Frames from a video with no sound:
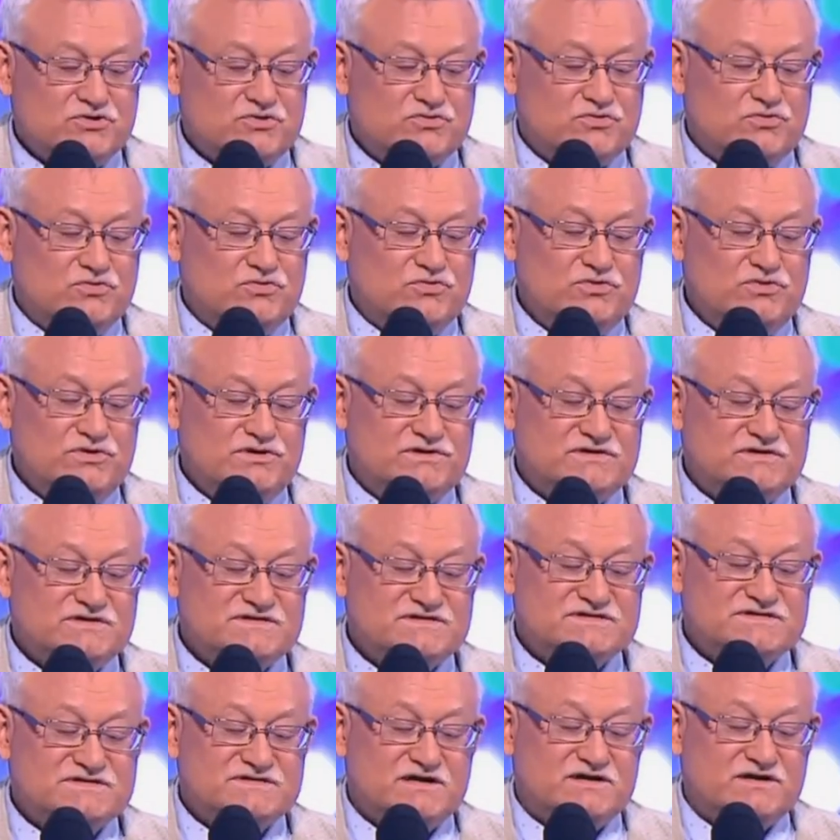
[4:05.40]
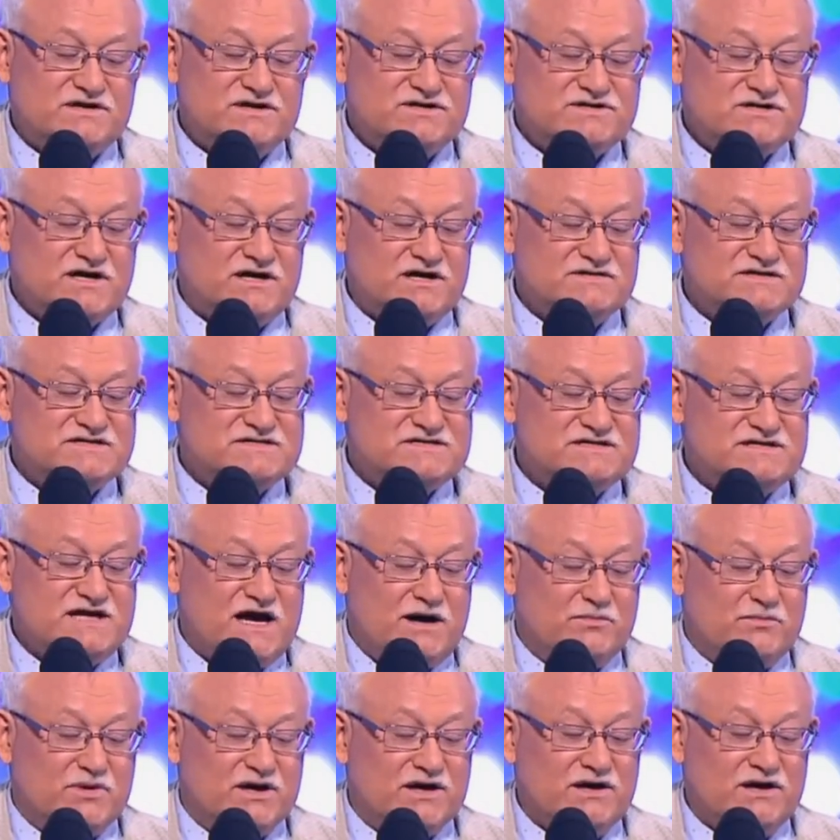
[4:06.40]
Кукуйтис закричал из
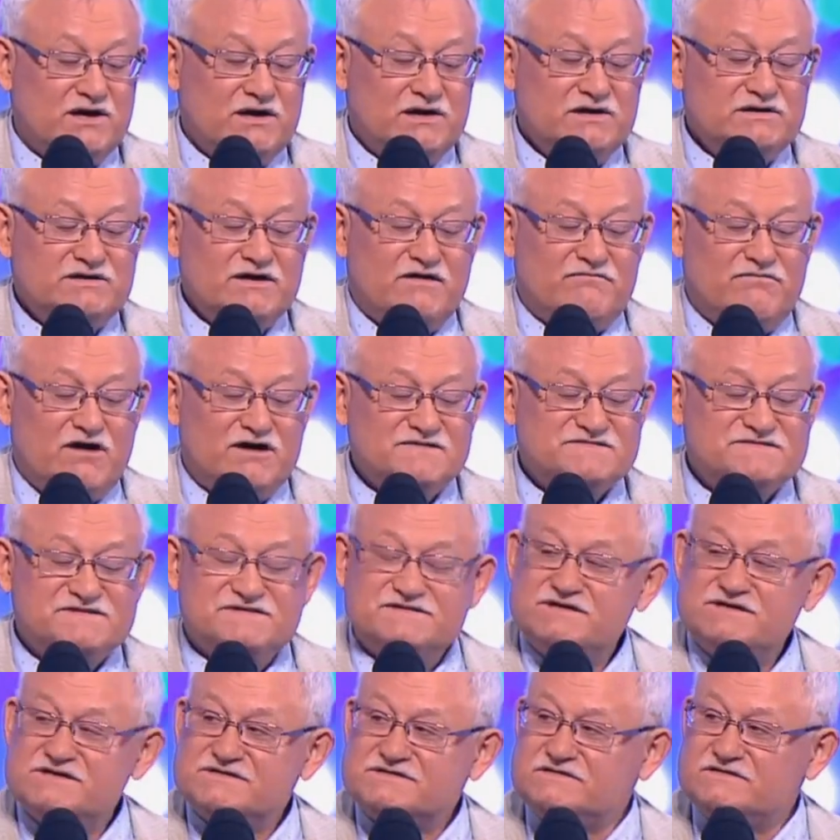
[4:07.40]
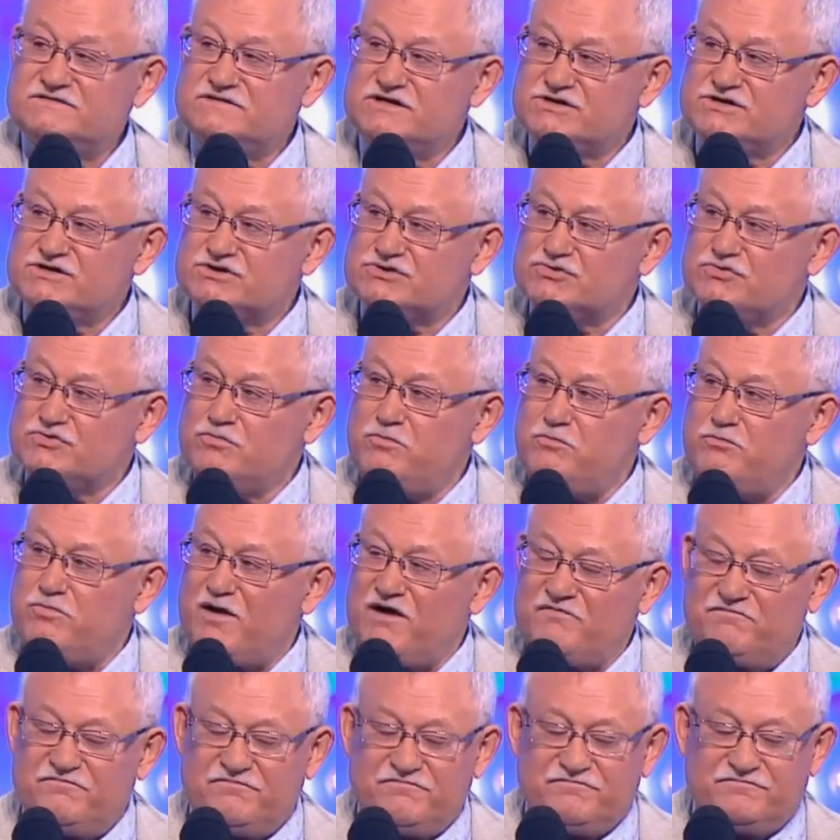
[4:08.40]
ямы. «Я вас не слышу!
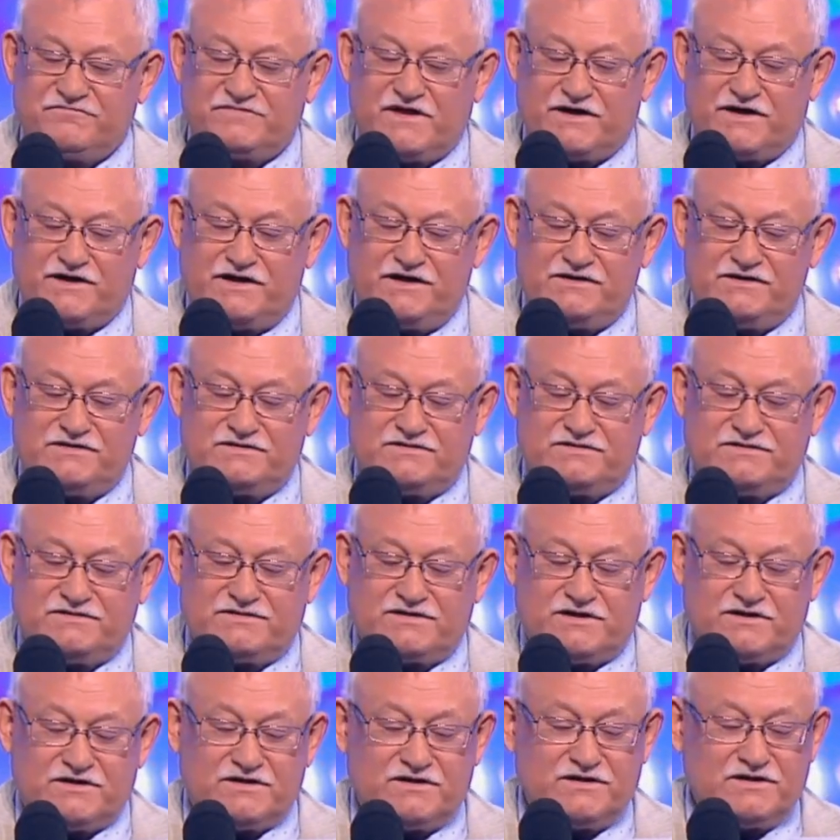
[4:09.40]
Повторите!»